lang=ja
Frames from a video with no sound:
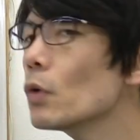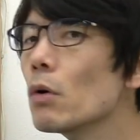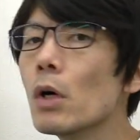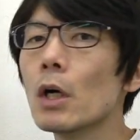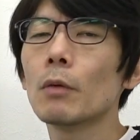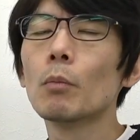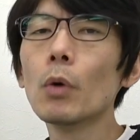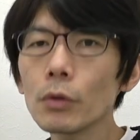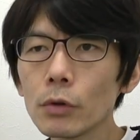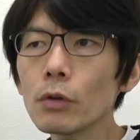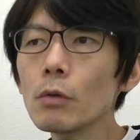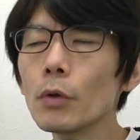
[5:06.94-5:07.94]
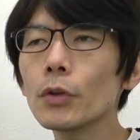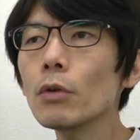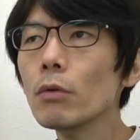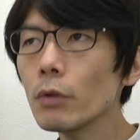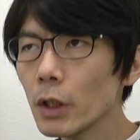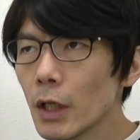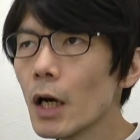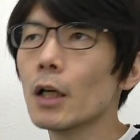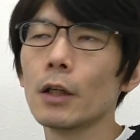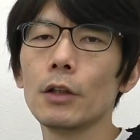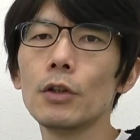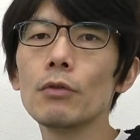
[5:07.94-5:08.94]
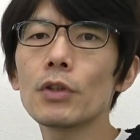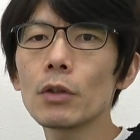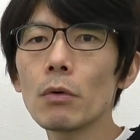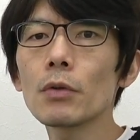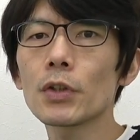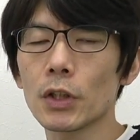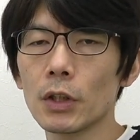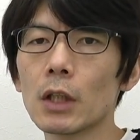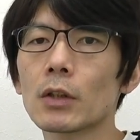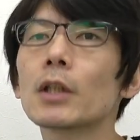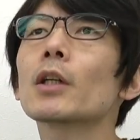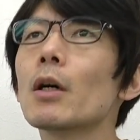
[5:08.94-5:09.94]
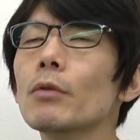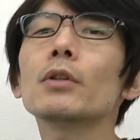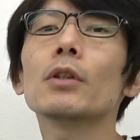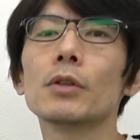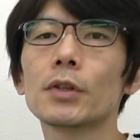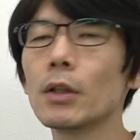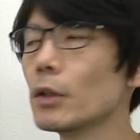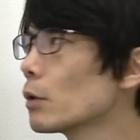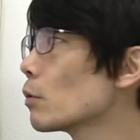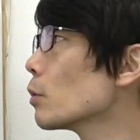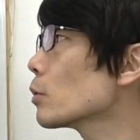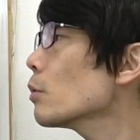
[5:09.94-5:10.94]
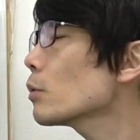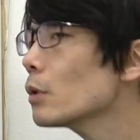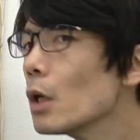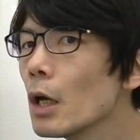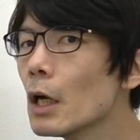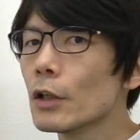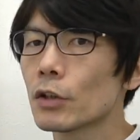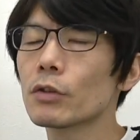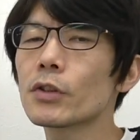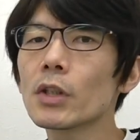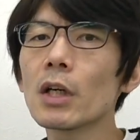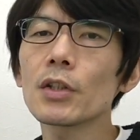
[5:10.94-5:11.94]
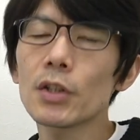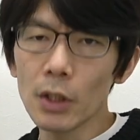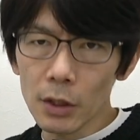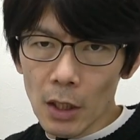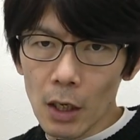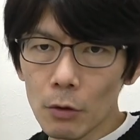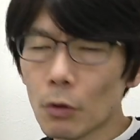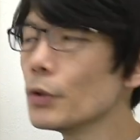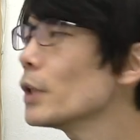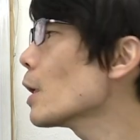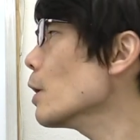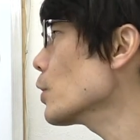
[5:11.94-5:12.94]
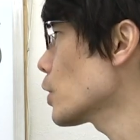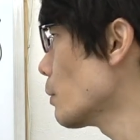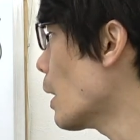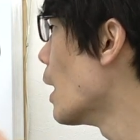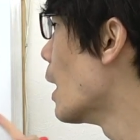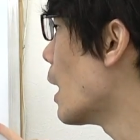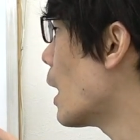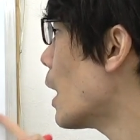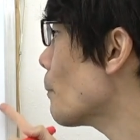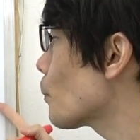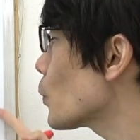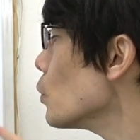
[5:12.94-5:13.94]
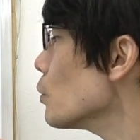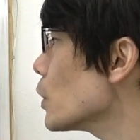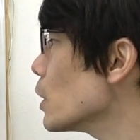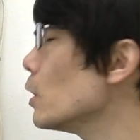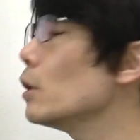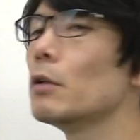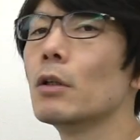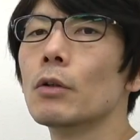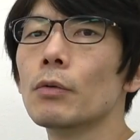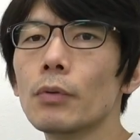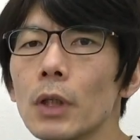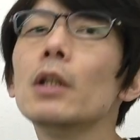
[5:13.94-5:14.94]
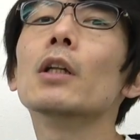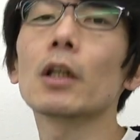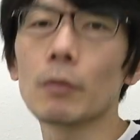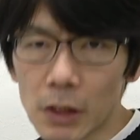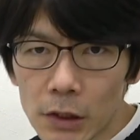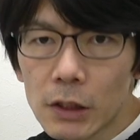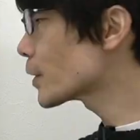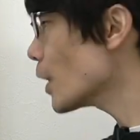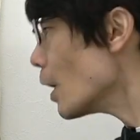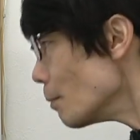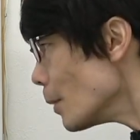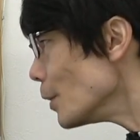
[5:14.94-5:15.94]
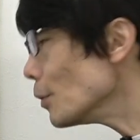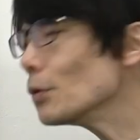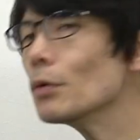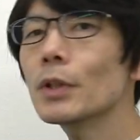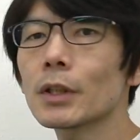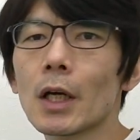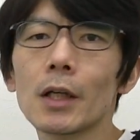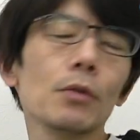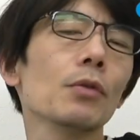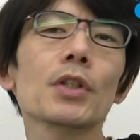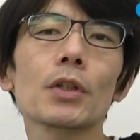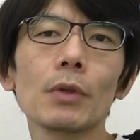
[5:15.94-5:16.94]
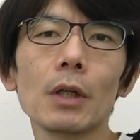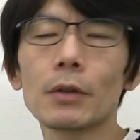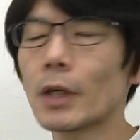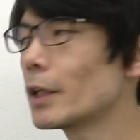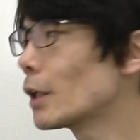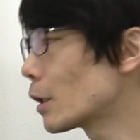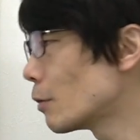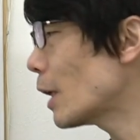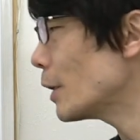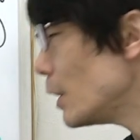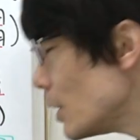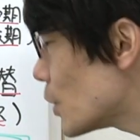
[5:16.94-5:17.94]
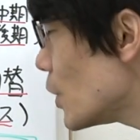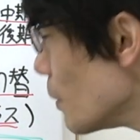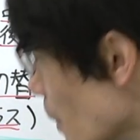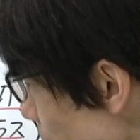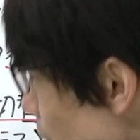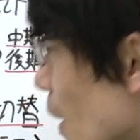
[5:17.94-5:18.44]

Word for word: の最も有利な入試方式で戦うっていう戦略をとって出願していた子に関しては圧倒的にフリーになります3番のような対応してくれる大学は一番